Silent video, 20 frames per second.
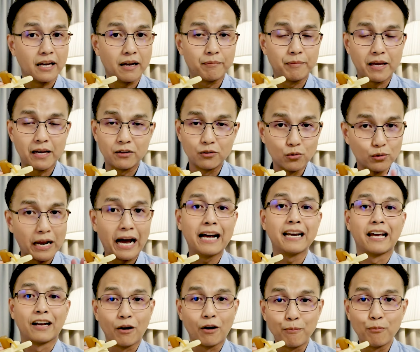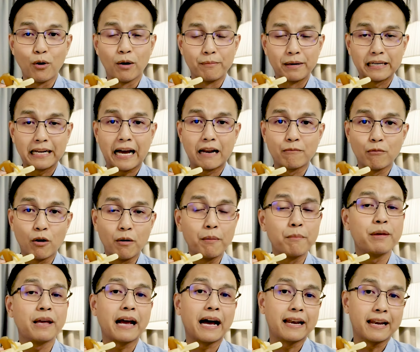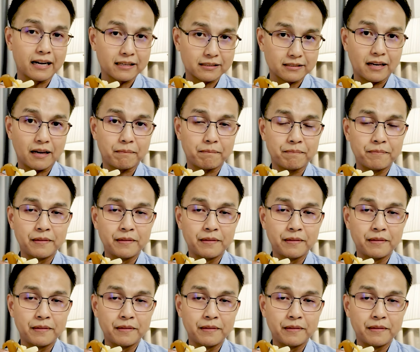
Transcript: บเนี่ยอยู่ท่าไหนก็ปวดเหมือนกัน เพราะมีการอักเสบ